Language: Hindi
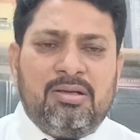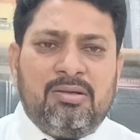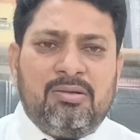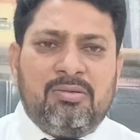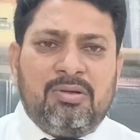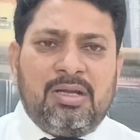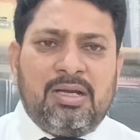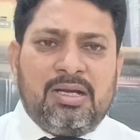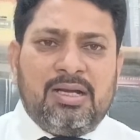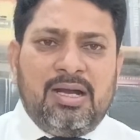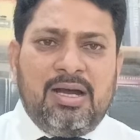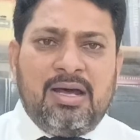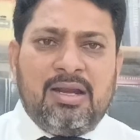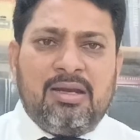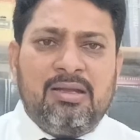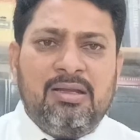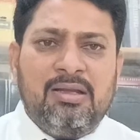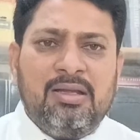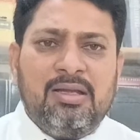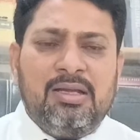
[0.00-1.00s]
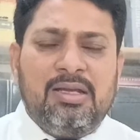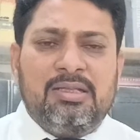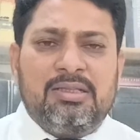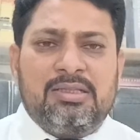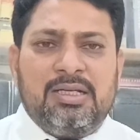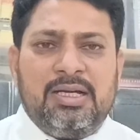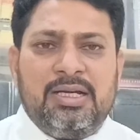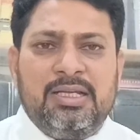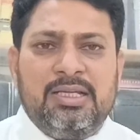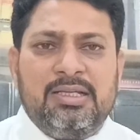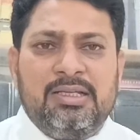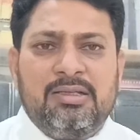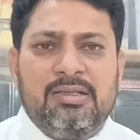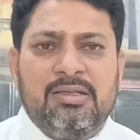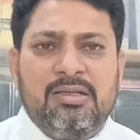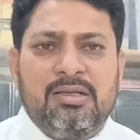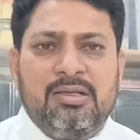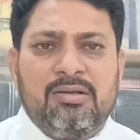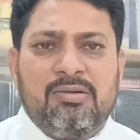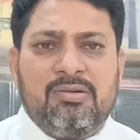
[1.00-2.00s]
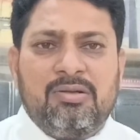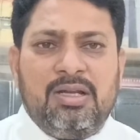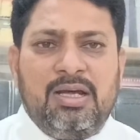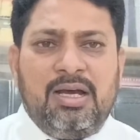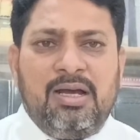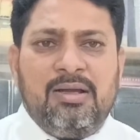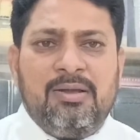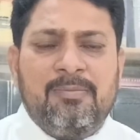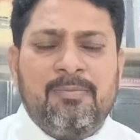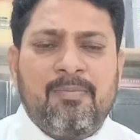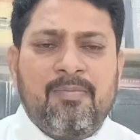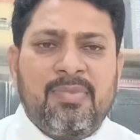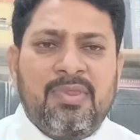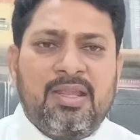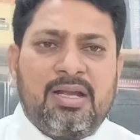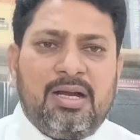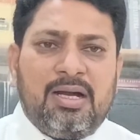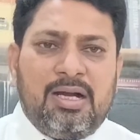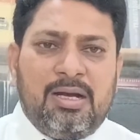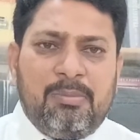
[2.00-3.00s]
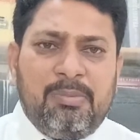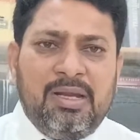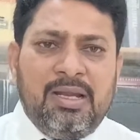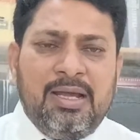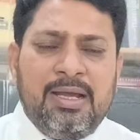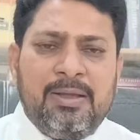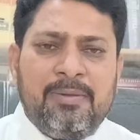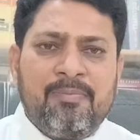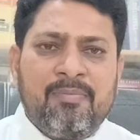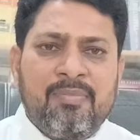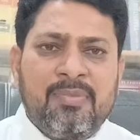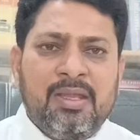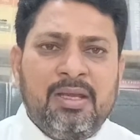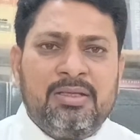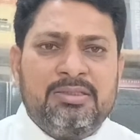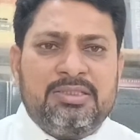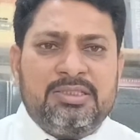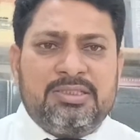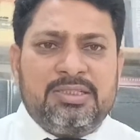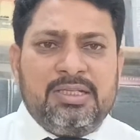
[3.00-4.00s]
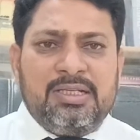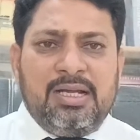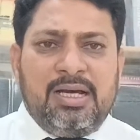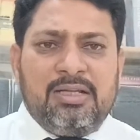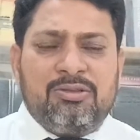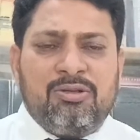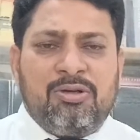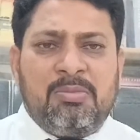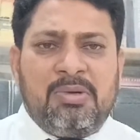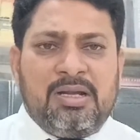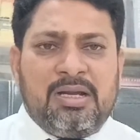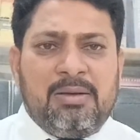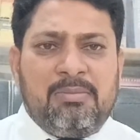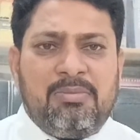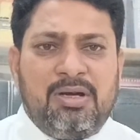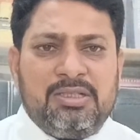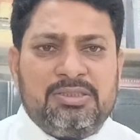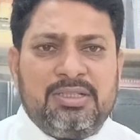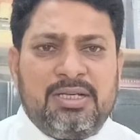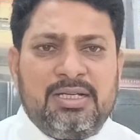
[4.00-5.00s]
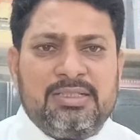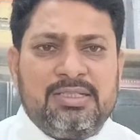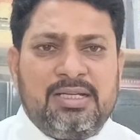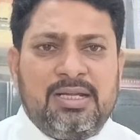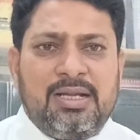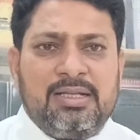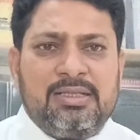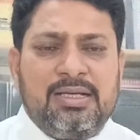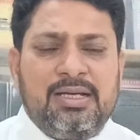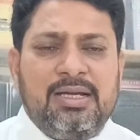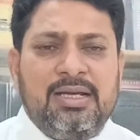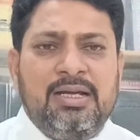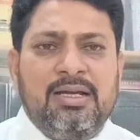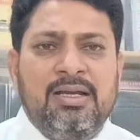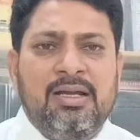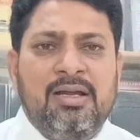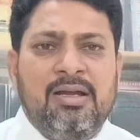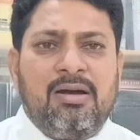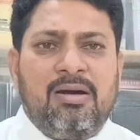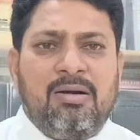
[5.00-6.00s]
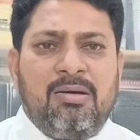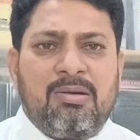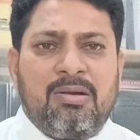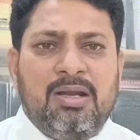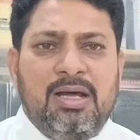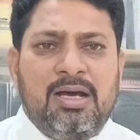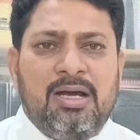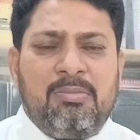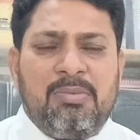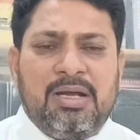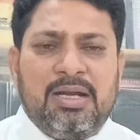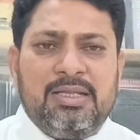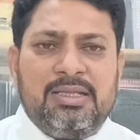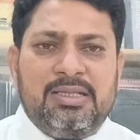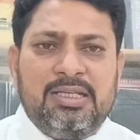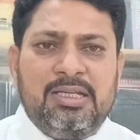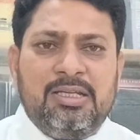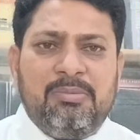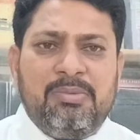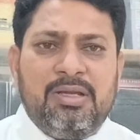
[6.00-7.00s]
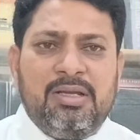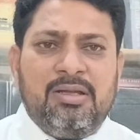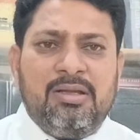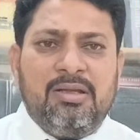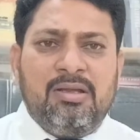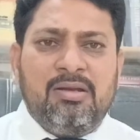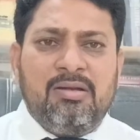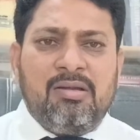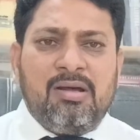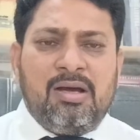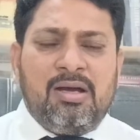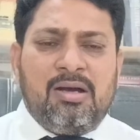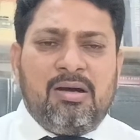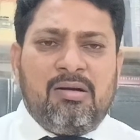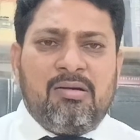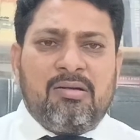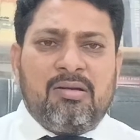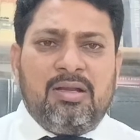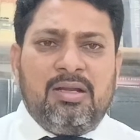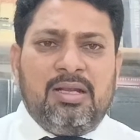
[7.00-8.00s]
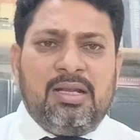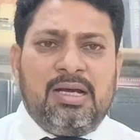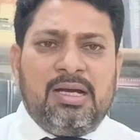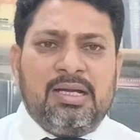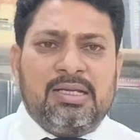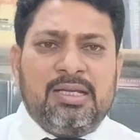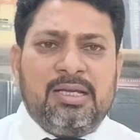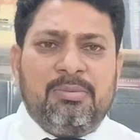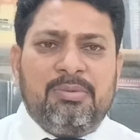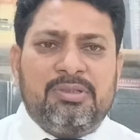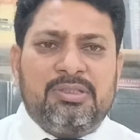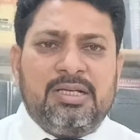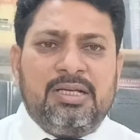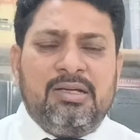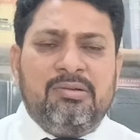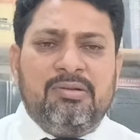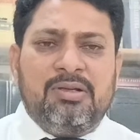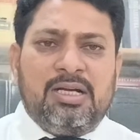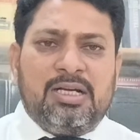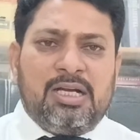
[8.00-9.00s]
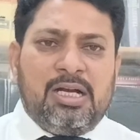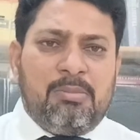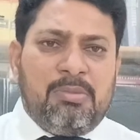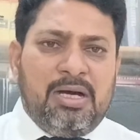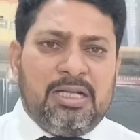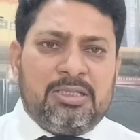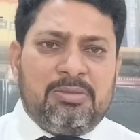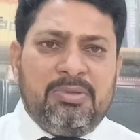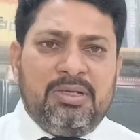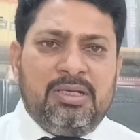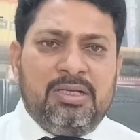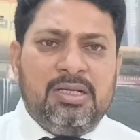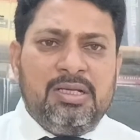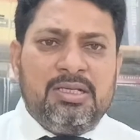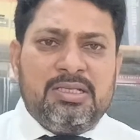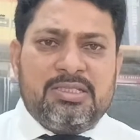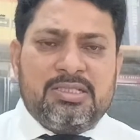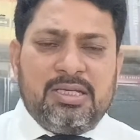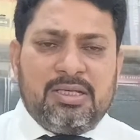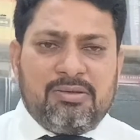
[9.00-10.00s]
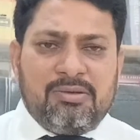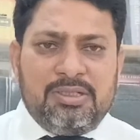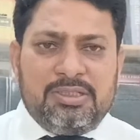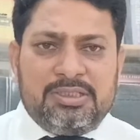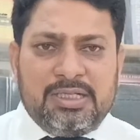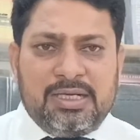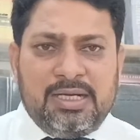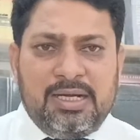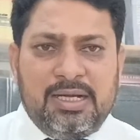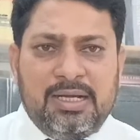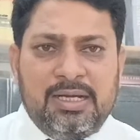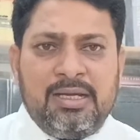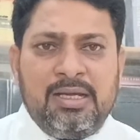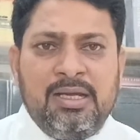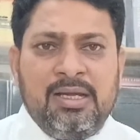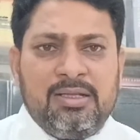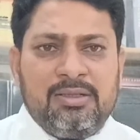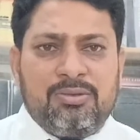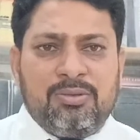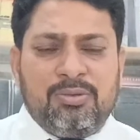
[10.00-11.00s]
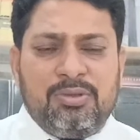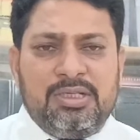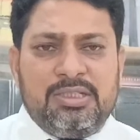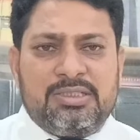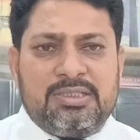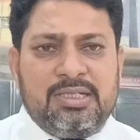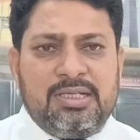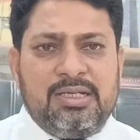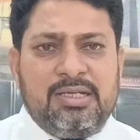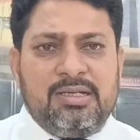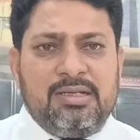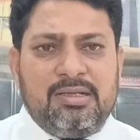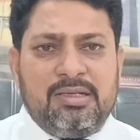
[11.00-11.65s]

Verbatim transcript: गुनागार इंतहाई गुनाह का अमल है जिससे ना तो हमारा माशरा सहाराता है और ना हमारे दीन में ना और अल्लाह के बताए हुए अहकाम में इसकी कोई जगह है तो इससे